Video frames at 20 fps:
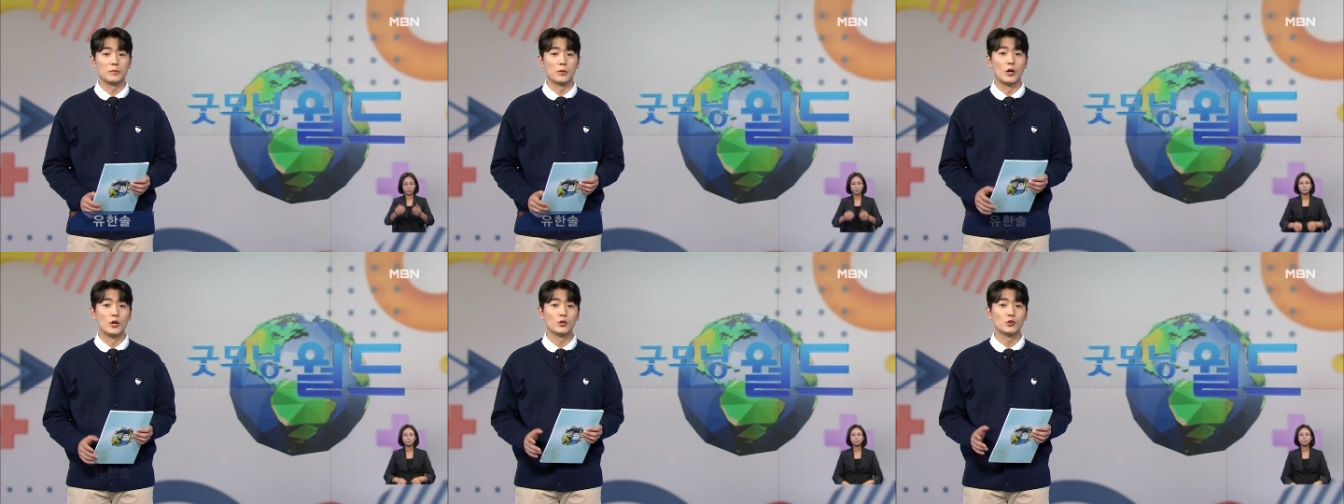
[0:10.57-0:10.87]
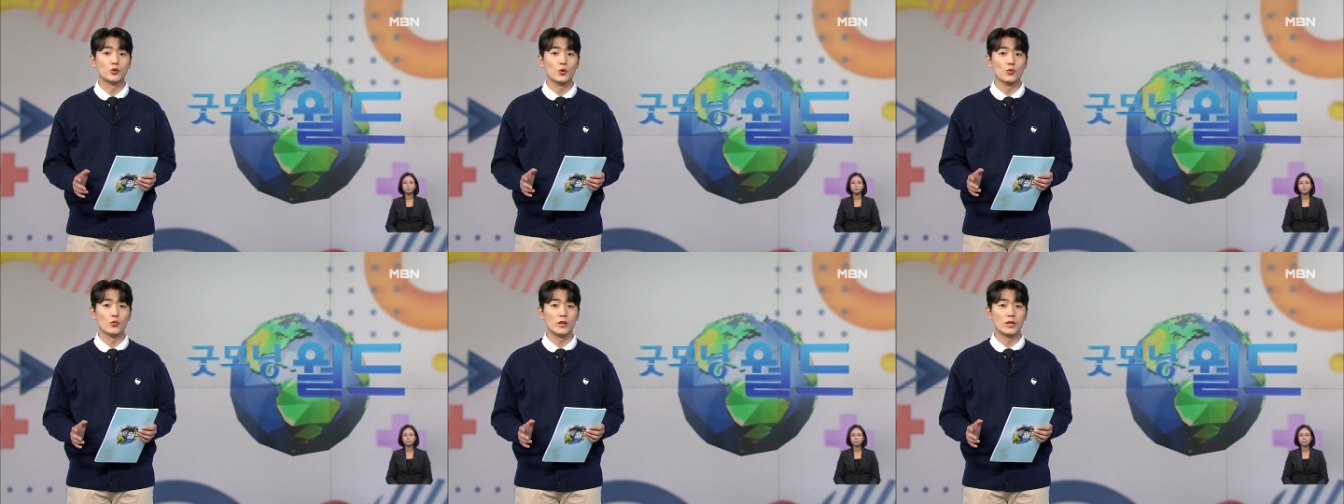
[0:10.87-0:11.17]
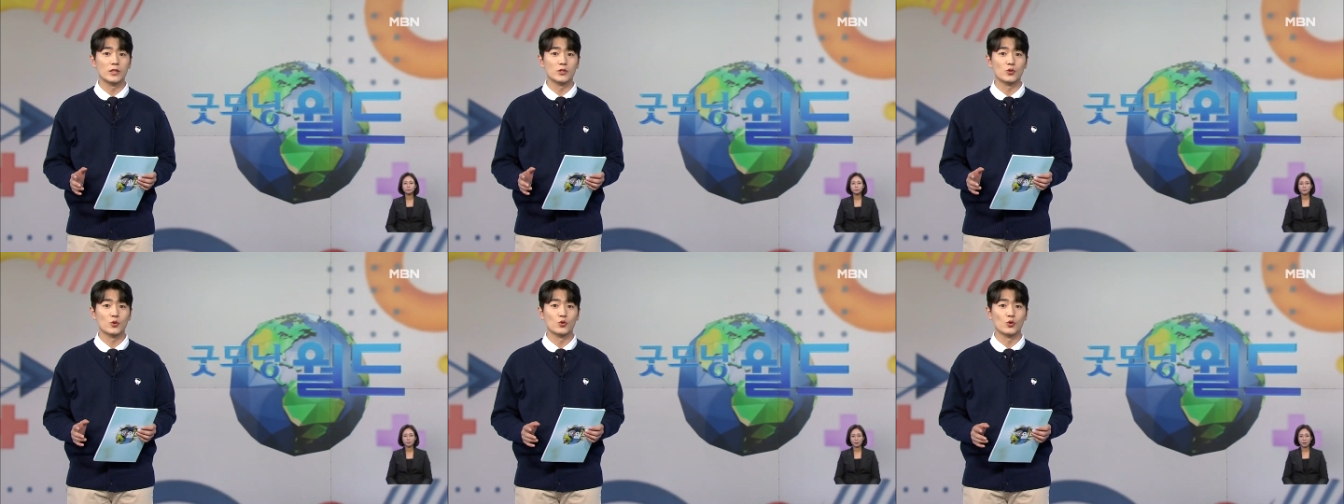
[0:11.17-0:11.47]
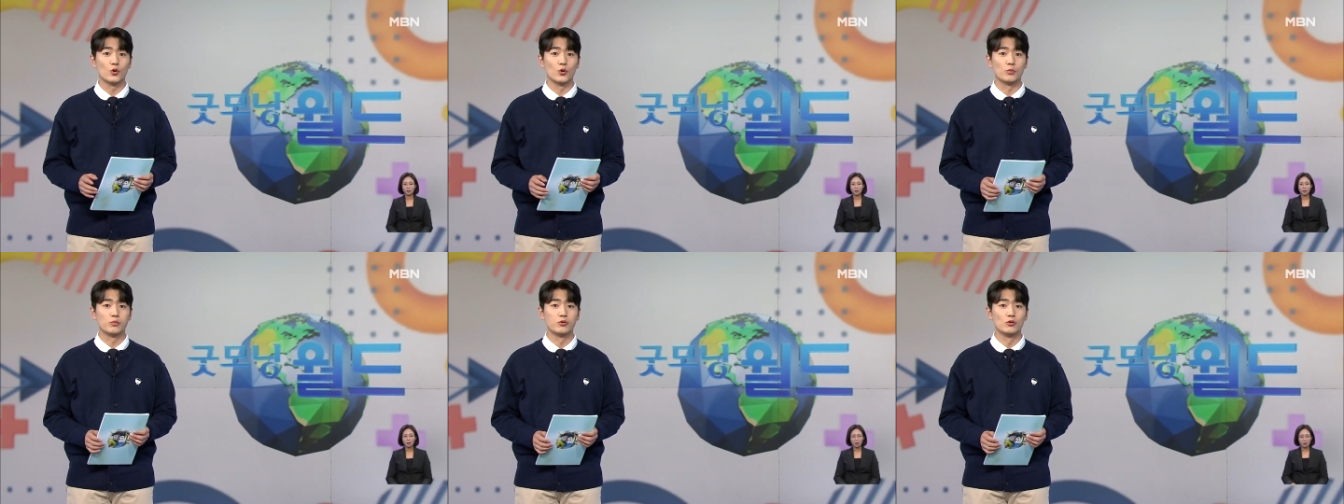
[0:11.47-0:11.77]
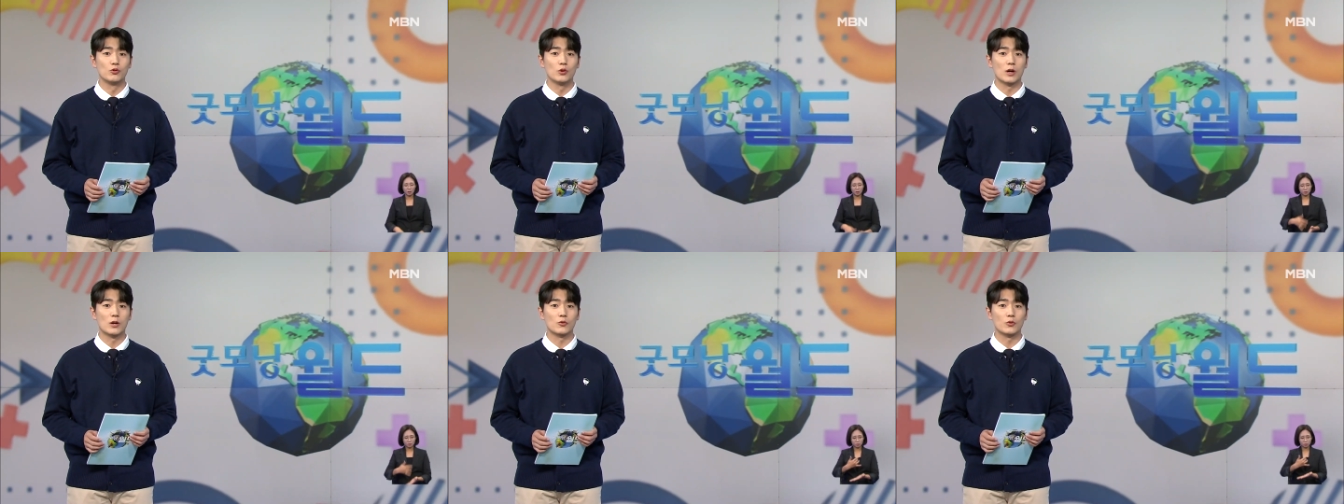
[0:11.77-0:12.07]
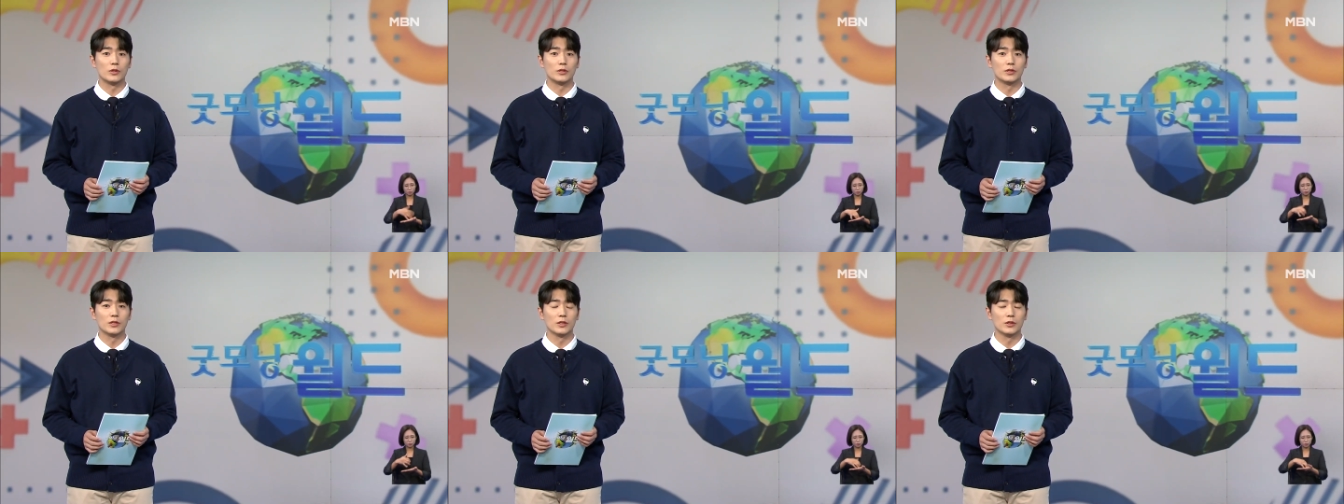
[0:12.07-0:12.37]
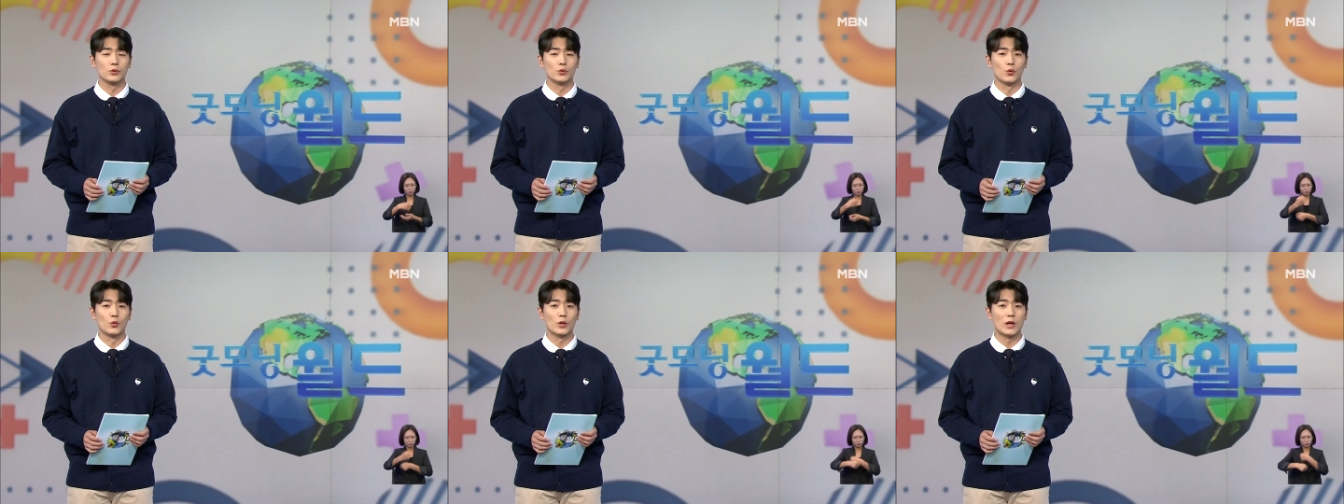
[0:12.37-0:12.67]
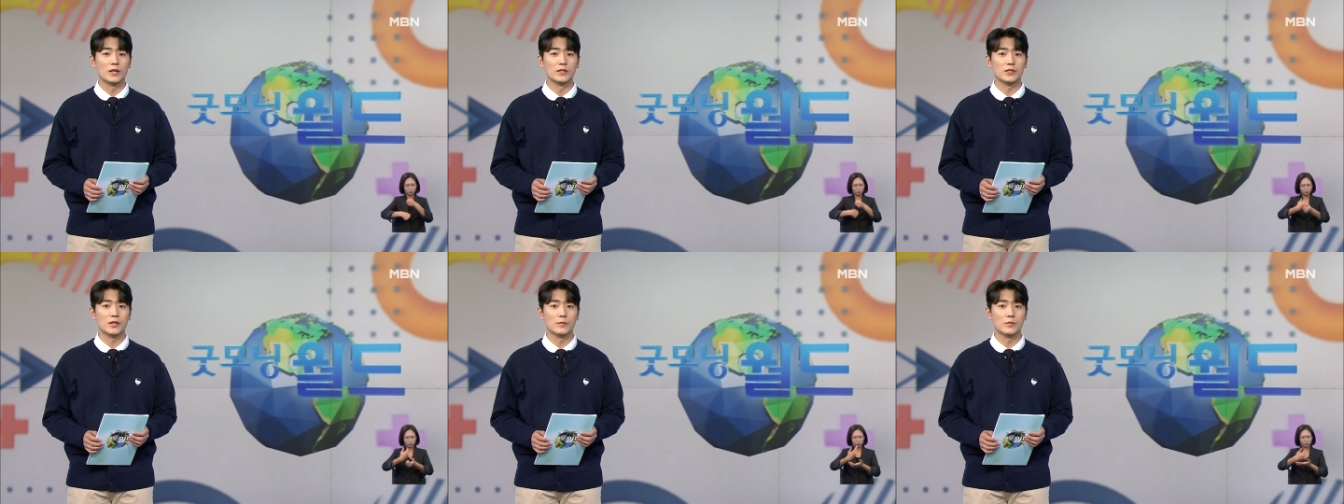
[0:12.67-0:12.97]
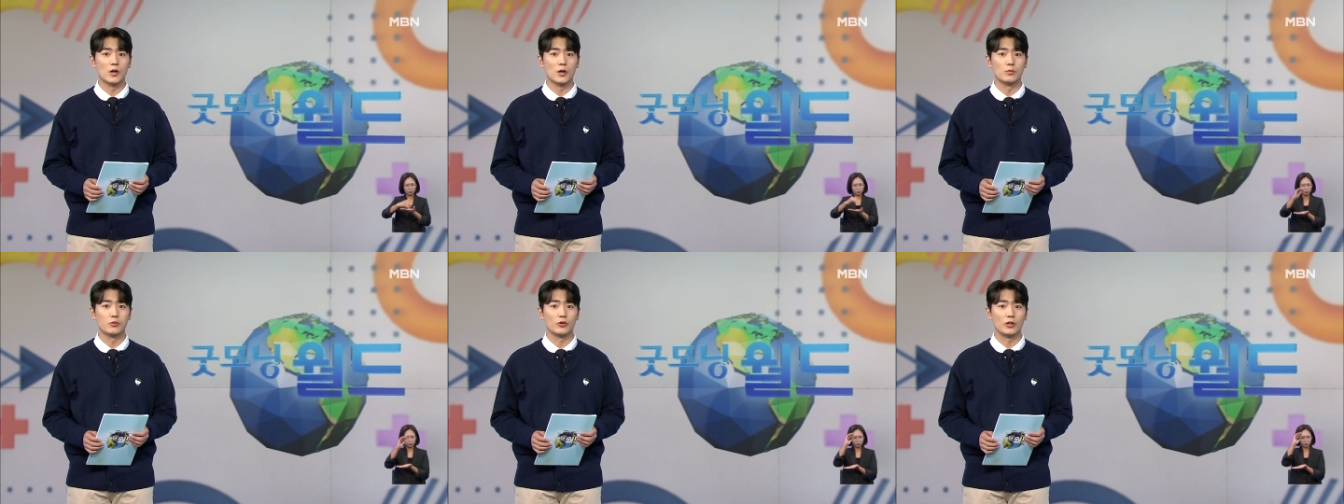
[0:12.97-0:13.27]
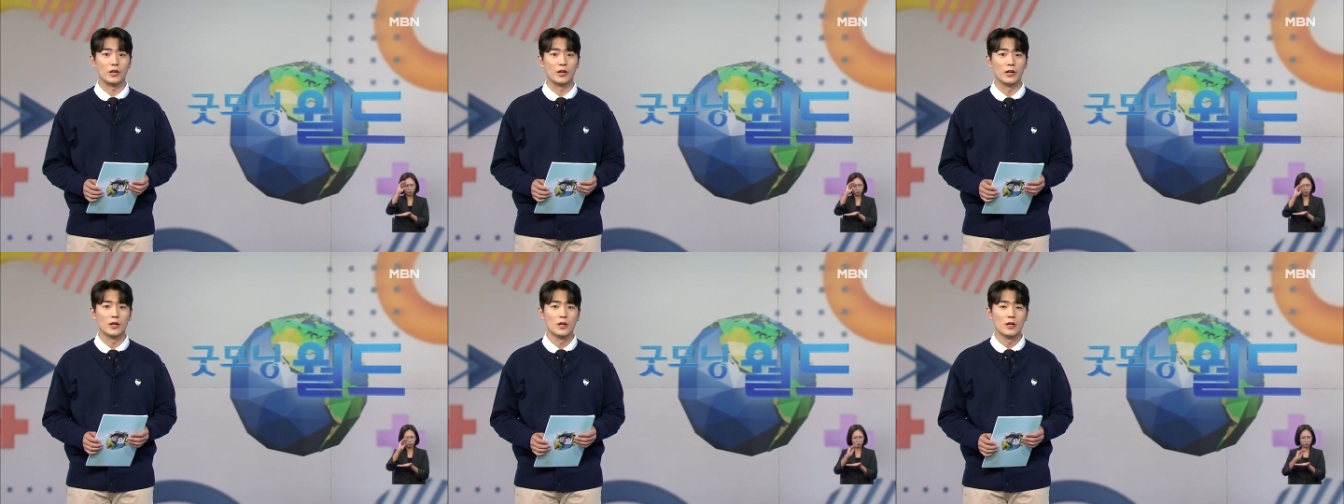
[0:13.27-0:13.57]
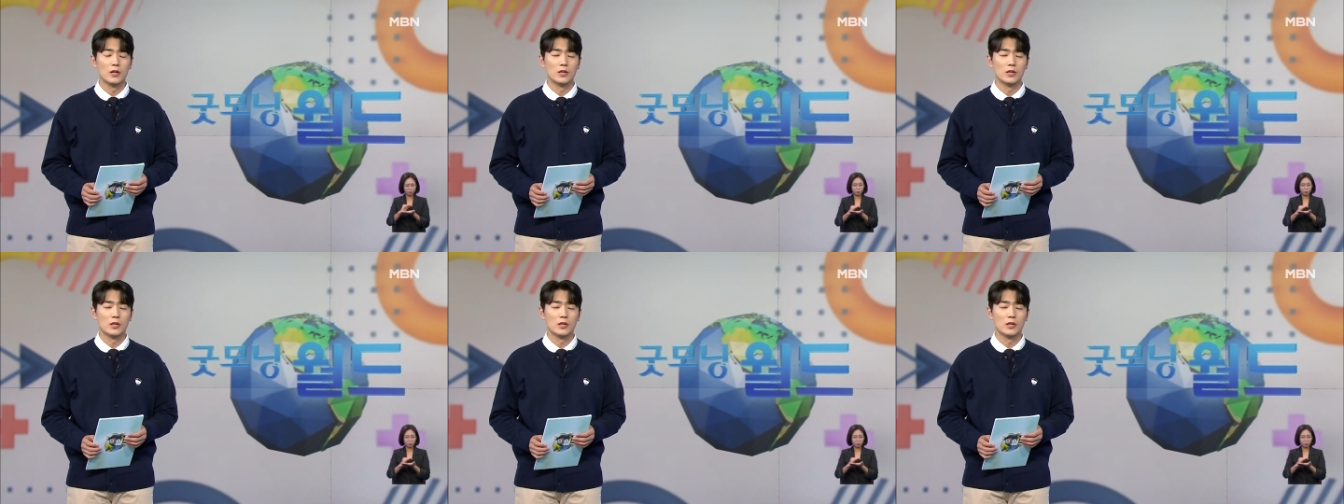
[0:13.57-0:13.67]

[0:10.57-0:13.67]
멸종위기중으로 분류하고 있는 노란점 거북이.